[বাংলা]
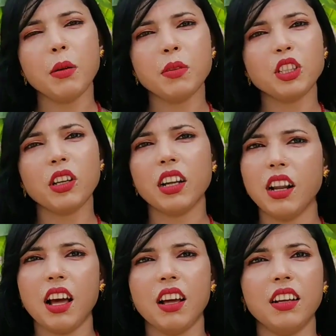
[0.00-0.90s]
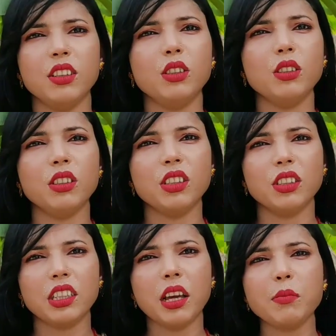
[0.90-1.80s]
ভালো মাসে না
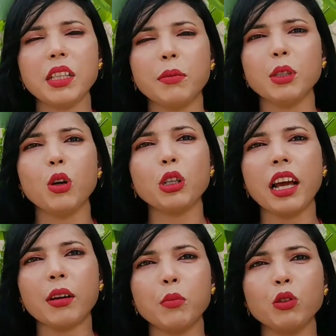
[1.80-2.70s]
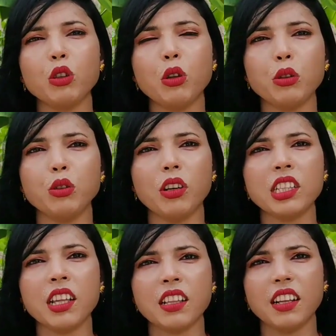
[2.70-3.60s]
আচ্ছা কেমনে যাবে এক মন্ত্র দশ
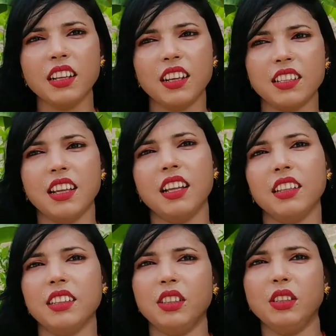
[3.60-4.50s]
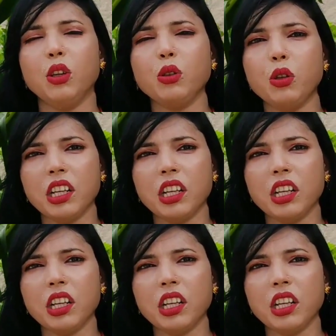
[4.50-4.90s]
দশজনে যাবে যায় যা